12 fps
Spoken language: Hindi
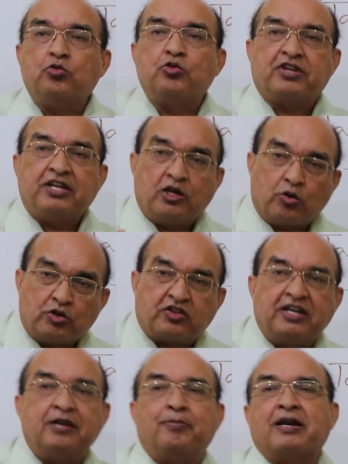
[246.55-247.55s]
उसकी ग्रोथ
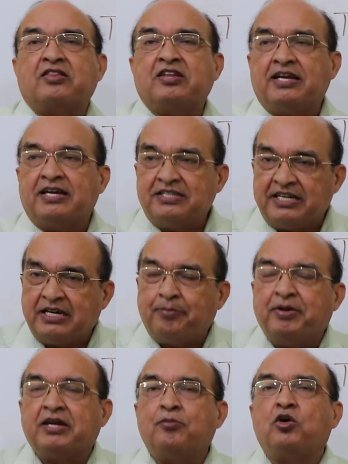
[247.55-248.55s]
रेट बढ़ती है
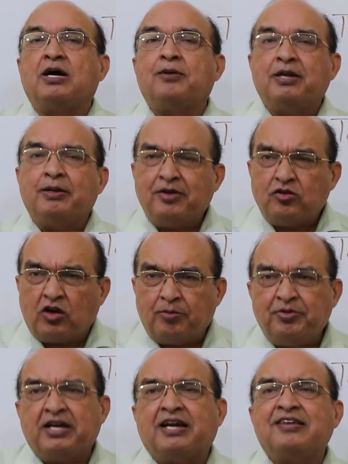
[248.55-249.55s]
जीडीपी के मुकाबले में तो
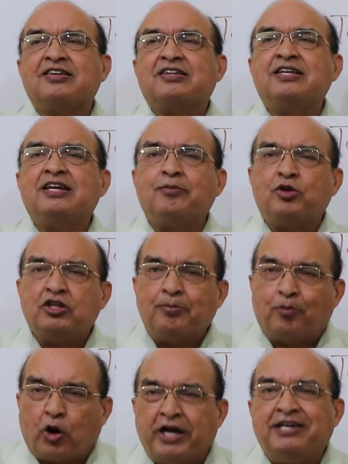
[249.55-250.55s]
हम ये कह सकते हैं कि बहुत ही
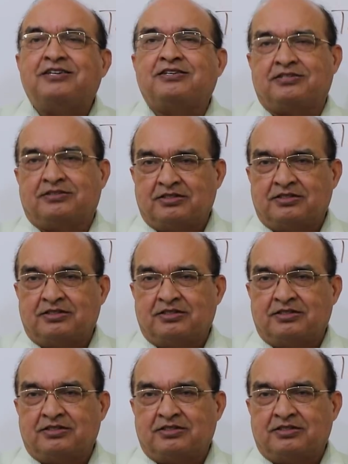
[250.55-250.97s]
बॉइंट